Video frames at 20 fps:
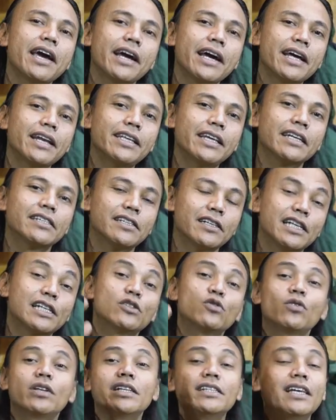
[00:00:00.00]
ya kan? Yang
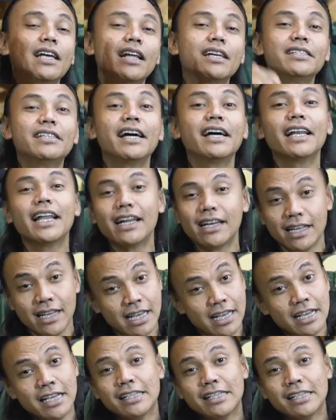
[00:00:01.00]
sering touring jalan-jalan.